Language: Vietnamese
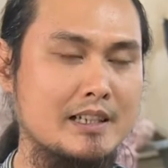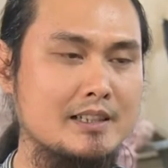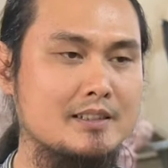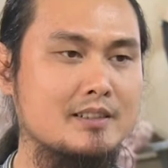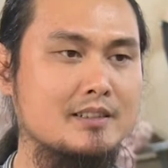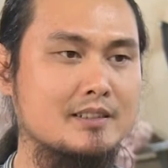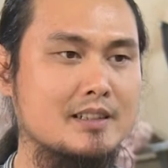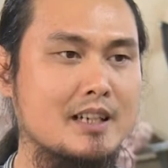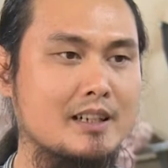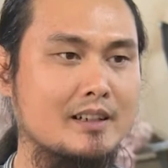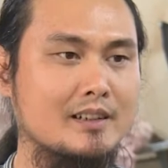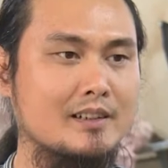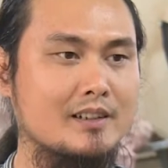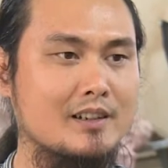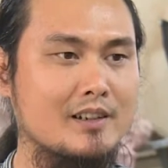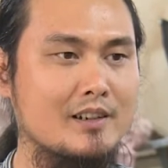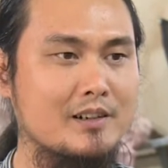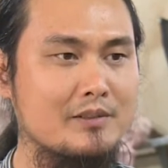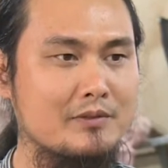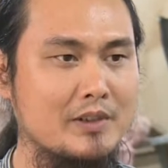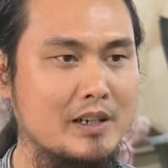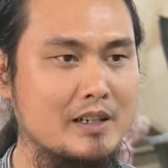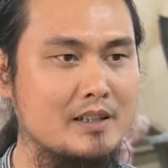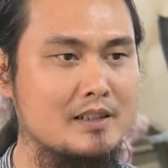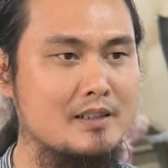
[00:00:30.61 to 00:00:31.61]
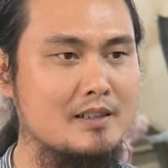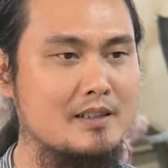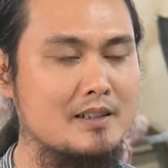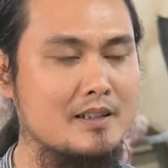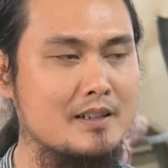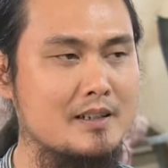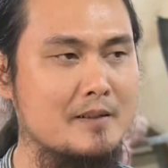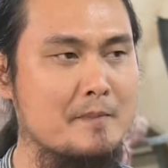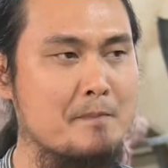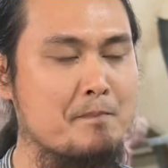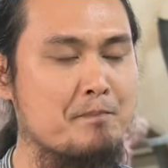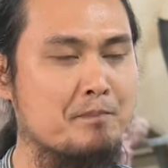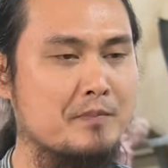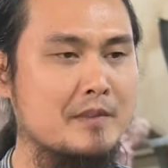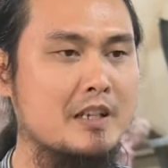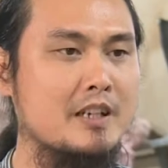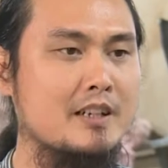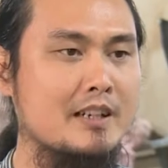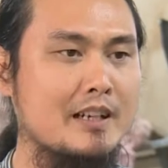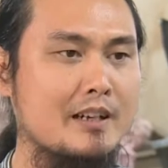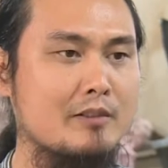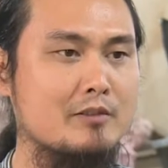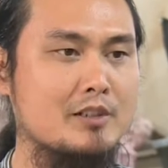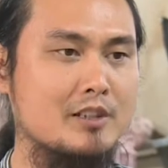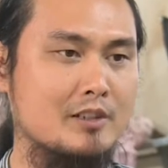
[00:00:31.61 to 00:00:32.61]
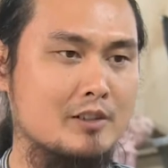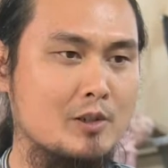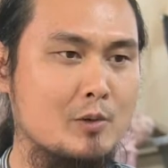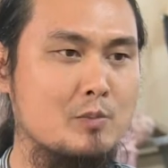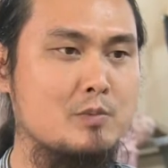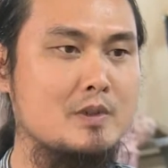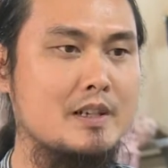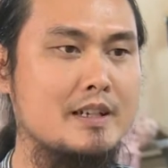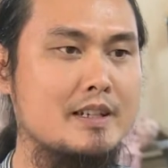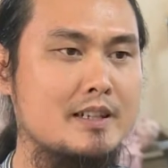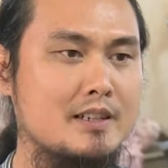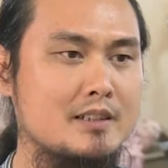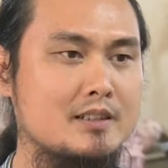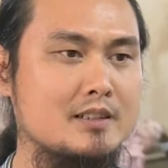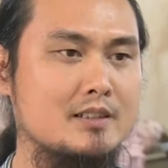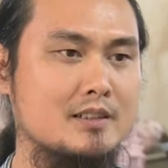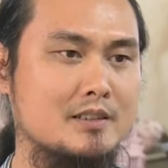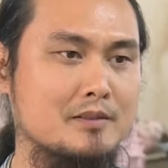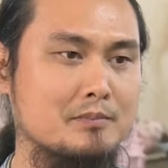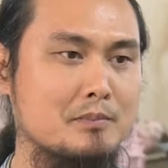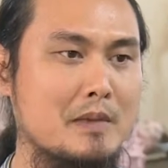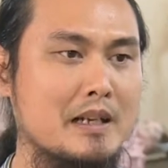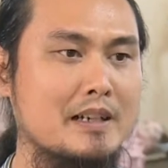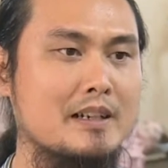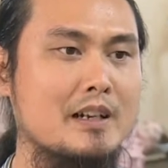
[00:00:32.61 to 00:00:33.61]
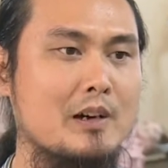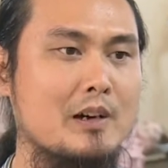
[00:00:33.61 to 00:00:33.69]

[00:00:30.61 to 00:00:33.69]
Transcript: cái sự thật nó vẫn à, đi theo được đúng cái ý tưởng ban